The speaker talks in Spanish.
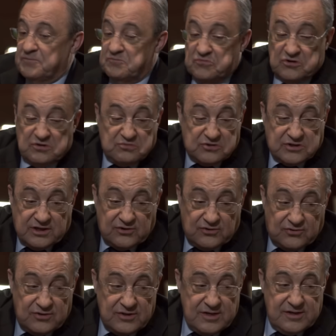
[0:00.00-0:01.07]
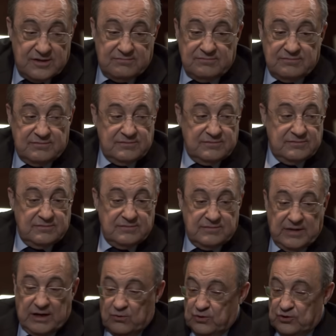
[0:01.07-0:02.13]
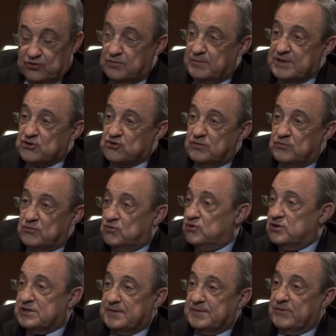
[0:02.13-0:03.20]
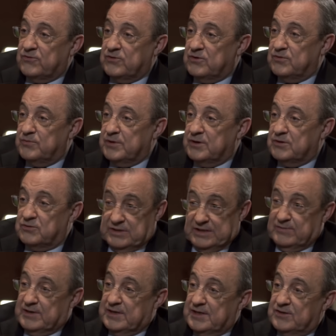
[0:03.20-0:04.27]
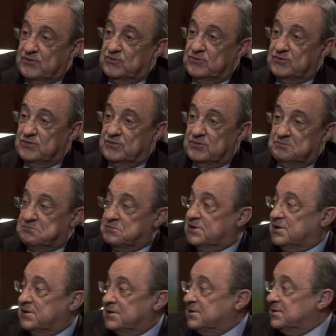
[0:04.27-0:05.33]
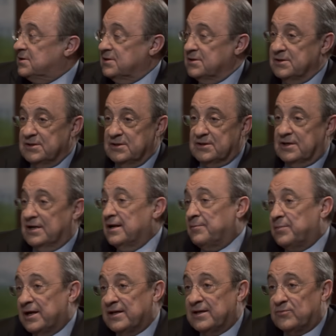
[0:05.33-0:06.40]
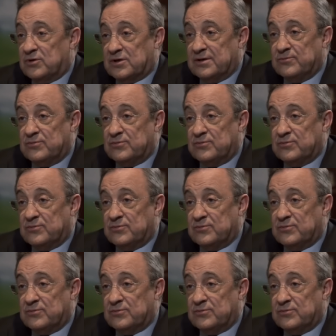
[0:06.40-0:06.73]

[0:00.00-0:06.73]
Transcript: Eh, bueno, pues que yo mm, me encuentro más cómodo el sábado y el domingo trabajando que, que en la playa, por